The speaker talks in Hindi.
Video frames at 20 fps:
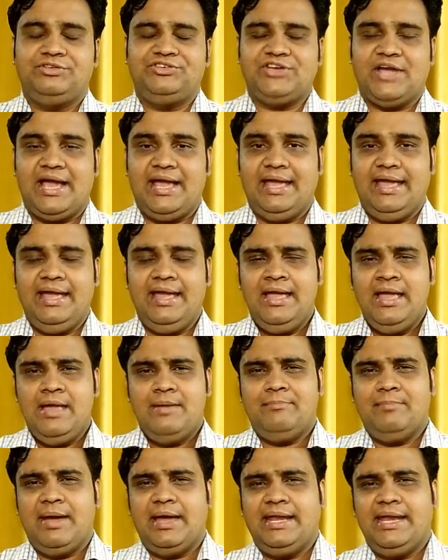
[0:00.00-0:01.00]
चाहे
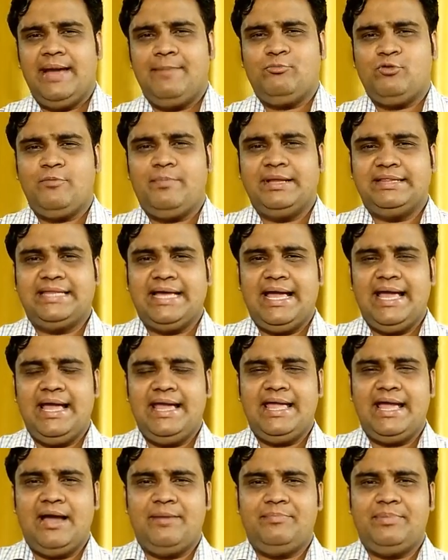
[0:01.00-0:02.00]
मैंने आपको
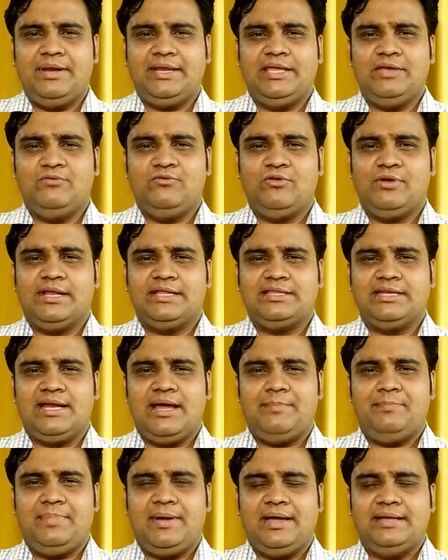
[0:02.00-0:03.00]
बताया यहाँ पर कि वो रत्न
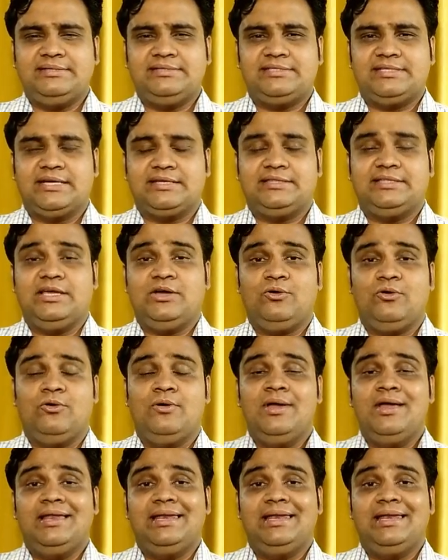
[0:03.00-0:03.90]
आप पहन सकते हो